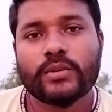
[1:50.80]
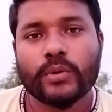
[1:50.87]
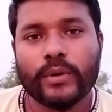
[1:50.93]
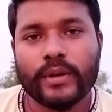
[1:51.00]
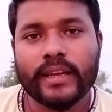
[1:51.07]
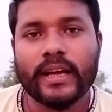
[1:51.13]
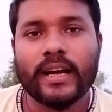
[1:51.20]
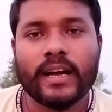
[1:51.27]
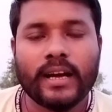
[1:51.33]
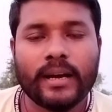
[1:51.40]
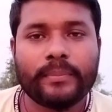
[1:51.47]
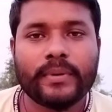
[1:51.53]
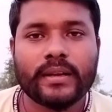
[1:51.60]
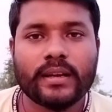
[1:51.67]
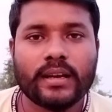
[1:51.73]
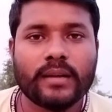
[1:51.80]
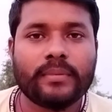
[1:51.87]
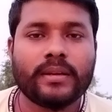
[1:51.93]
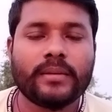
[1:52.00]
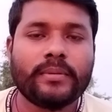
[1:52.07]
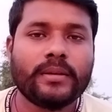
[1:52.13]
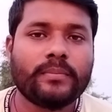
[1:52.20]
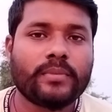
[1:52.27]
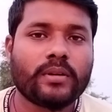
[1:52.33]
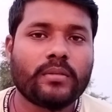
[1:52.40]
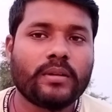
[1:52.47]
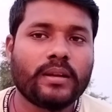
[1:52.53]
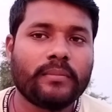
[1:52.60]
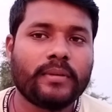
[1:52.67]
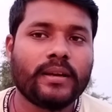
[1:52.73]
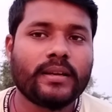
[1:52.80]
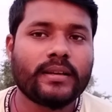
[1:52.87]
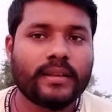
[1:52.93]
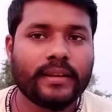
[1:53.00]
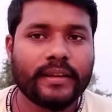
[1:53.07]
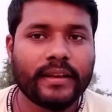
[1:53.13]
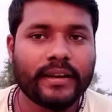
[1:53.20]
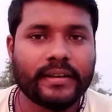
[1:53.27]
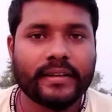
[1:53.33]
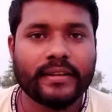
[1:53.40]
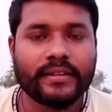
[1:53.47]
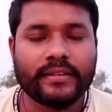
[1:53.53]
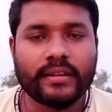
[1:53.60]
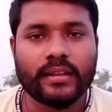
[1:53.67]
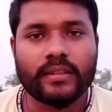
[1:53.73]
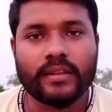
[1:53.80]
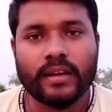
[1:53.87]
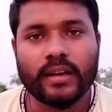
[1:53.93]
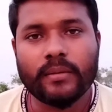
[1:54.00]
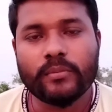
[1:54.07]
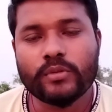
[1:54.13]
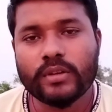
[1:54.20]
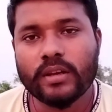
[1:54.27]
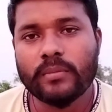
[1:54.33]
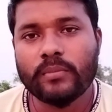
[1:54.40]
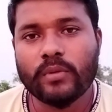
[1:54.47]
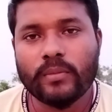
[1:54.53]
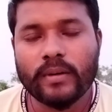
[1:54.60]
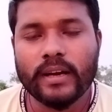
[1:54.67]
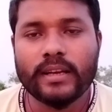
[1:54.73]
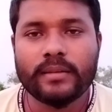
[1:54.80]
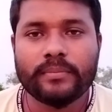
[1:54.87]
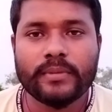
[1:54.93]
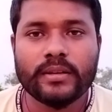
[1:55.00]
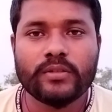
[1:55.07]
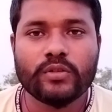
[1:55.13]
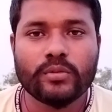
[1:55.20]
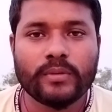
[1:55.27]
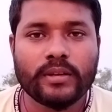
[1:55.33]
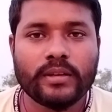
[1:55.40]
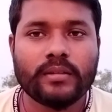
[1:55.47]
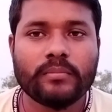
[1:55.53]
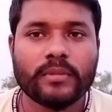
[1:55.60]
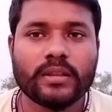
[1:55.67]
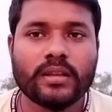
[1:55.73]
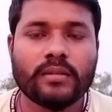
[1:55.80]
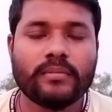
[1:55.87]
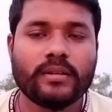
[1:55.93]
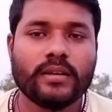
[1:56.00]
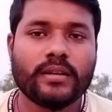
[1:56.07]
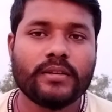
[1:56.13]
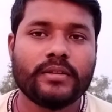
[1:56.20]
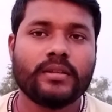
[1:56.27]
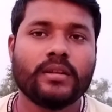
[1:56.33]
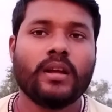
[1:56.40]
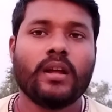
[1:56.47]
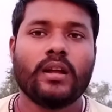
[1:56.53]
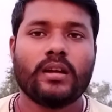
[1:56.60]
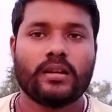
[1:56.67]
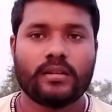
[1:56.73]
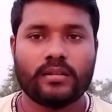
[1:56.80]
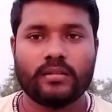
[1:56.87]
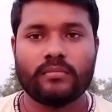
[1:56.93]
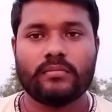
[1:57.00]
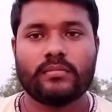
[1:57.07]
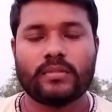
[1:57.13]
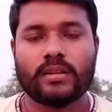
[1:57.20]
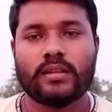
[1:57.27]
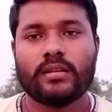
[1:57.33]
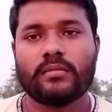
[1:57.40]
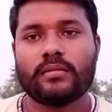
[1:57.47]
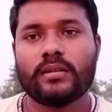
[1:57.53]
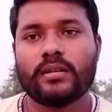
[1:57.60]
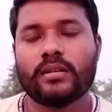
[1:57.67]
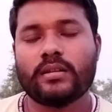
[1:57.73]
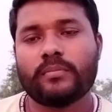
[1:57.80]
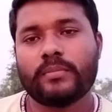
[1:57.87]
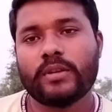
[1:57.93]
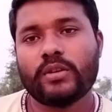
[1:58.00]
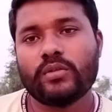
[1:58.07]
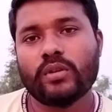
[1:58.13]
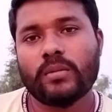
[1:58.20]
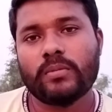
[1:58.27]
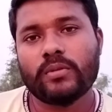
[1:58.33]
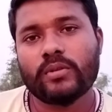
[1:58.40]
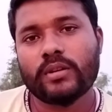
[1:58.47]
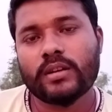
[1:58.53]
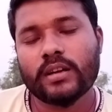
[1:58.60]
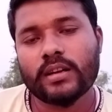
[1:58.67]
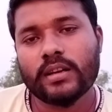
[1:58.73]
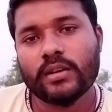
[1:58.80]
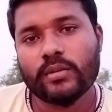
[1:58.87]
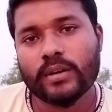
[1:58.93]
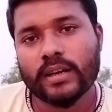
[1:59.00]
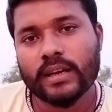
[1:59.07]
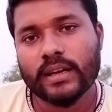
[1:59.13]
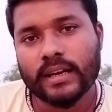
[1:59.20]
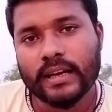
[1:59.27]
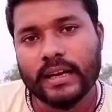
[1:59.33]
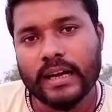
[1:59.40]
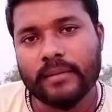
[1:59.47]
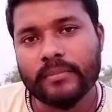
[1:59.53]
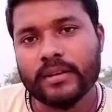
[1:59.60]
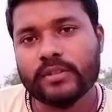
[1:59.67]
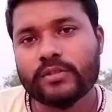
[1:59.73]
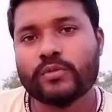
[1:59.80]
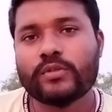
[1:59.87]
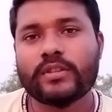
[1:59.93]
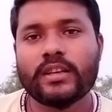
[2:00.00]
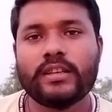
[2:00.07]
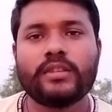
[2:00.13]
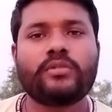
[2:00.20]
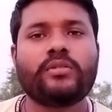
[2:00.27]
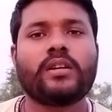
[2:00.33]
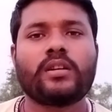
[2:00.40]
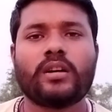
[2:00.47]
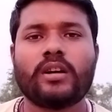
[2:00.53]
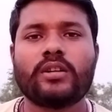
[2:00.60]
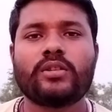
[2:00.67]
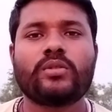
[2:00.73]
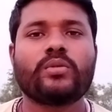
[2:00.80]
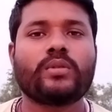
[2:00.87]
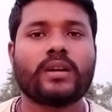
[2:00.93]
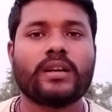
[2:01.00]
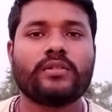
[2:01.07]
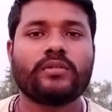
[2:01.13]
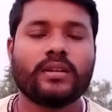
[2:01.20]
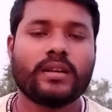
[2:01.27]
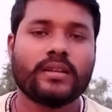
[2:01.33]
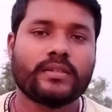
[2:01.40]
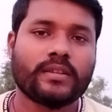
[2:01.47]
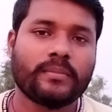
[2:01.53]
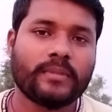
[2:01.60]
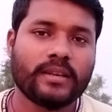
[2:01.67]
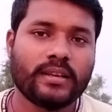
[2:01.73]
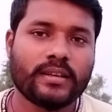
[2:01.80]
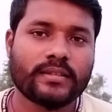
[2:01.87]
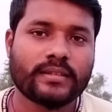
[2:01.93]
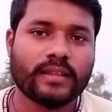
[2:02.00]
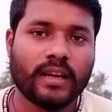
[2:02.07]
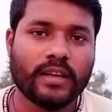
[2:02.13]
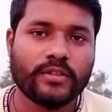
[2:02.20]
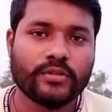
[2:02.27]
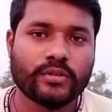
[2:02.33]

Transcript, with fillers: तो यहाँ पर अभी भी प्रॉब्लम है कि नेट नहीं चलता है मुझे मोबाइल पे जो भी मतलब मतलब वीडियो अपलोड करने वगैरह का काम है तो उसके लिए जो है घंटों का जो है समय लगता है